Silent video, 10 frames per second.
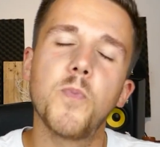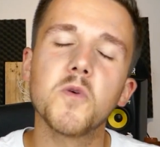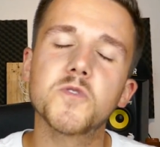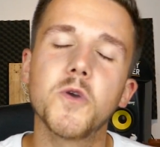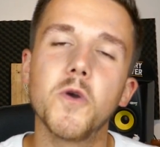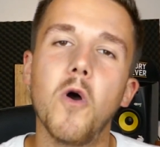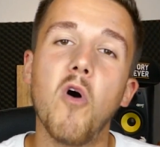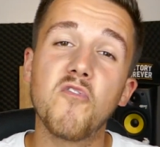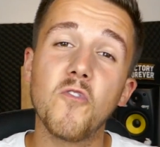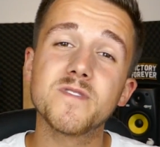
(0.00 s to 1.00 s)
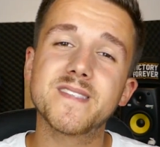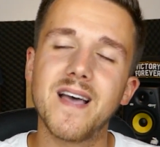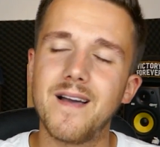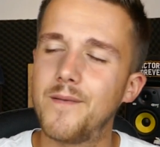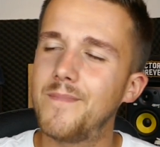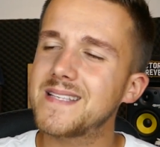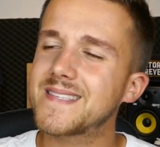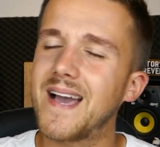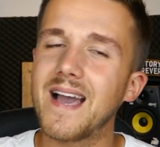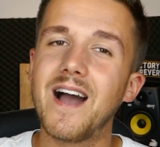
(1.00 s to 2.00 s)
pense que fond de teint,
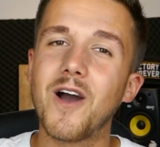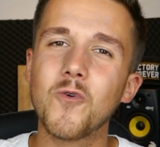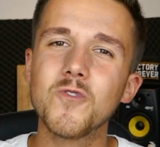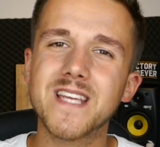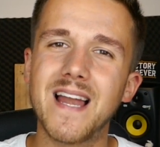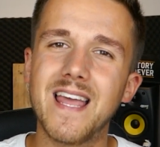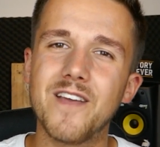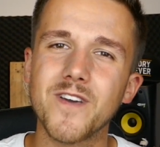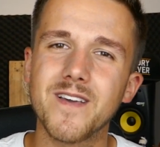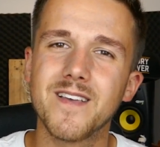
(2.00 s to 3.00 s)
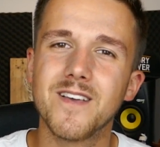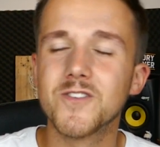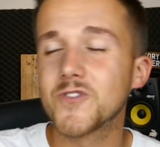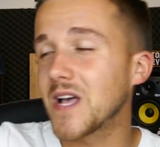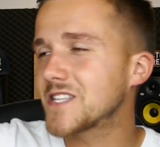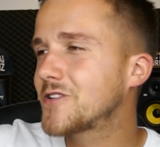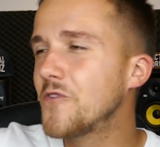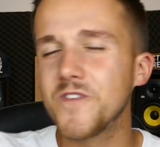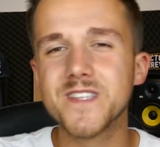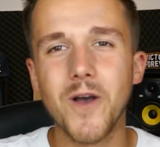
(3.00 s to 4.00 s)
mascara, rouge à lèvres sera
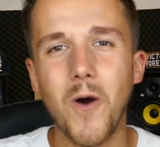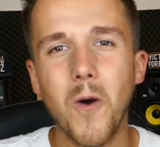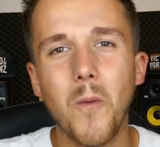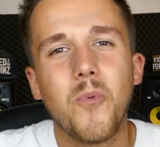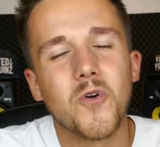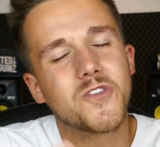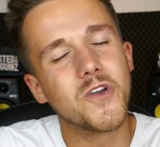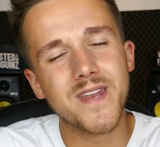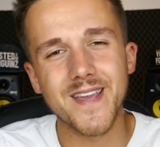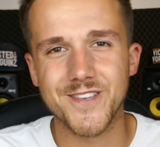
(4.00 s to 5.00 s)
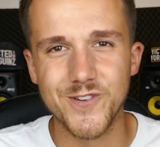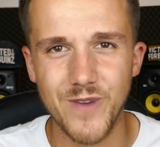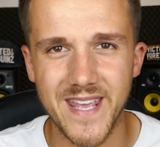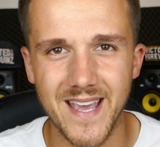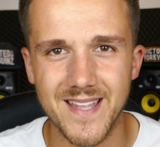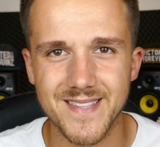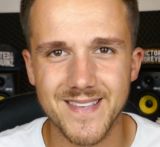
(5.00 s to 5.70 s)
suffisant pour tenir tout le week-end.